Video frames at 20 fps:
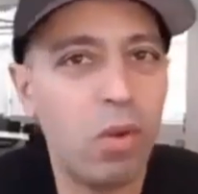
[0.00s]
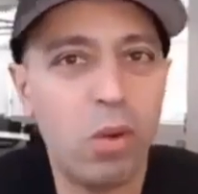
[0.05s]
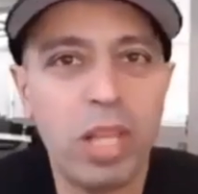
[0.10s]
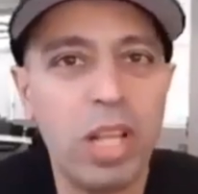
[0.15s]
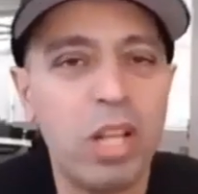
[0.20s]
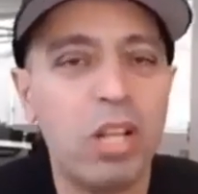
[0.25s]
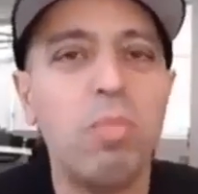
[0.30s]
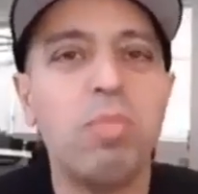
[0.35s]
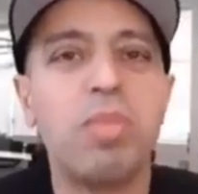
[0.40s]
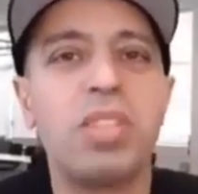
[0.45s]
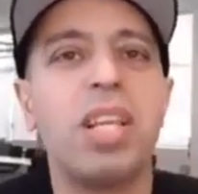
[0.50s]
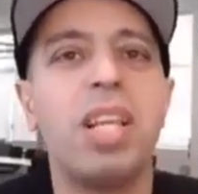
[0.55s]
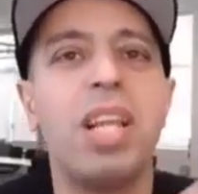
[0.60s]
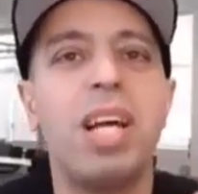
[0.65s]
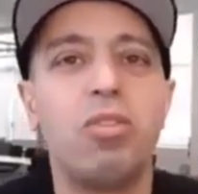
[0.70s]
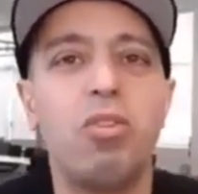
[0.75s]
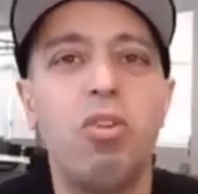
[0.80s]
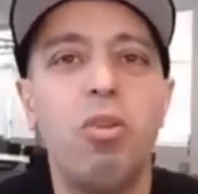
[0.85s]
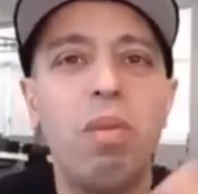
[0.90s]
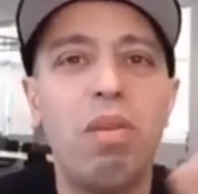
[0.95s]
قلت لكم سي
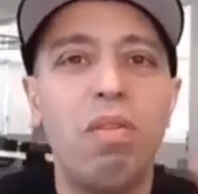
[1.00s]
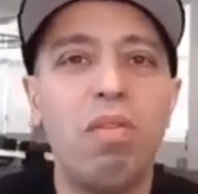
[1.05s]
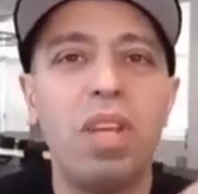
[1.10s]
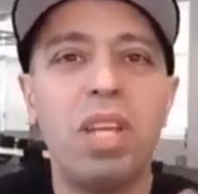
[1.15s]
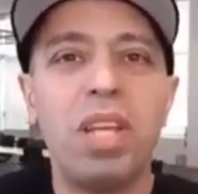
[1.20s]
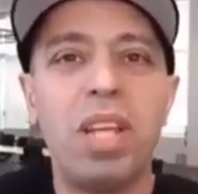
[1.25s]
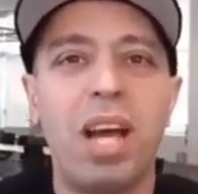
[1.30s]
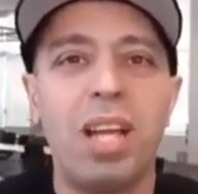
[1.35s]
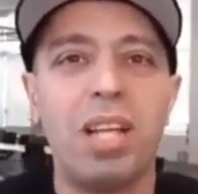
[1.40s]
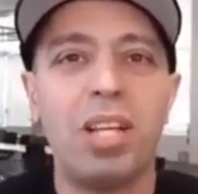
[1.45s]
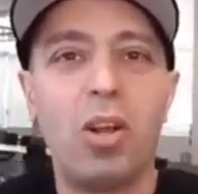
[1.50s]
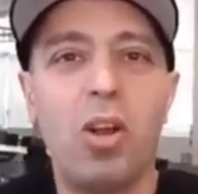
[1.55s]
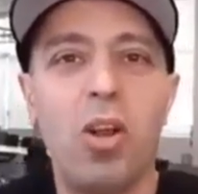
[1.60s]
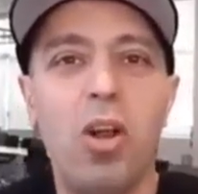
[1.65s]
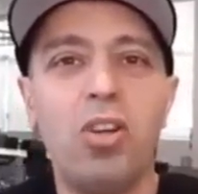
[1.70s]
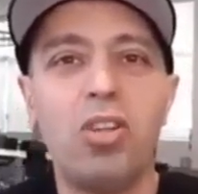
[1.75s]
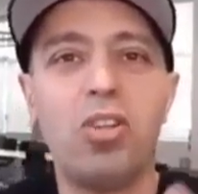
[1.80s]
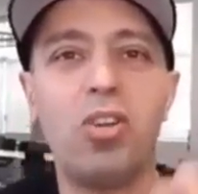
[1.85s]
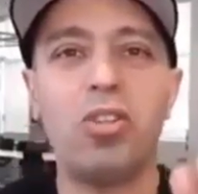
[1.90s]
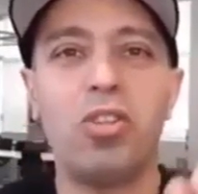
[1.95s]
لا دومي فينال
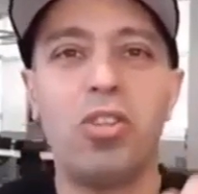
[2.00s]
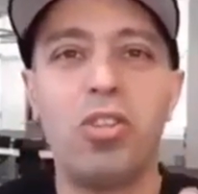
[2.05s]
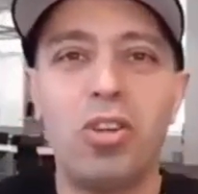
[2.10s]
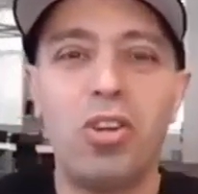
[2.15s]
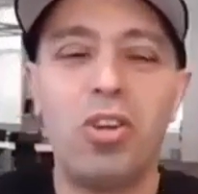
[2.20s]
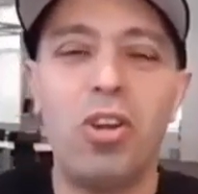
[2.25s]
كلون كونتر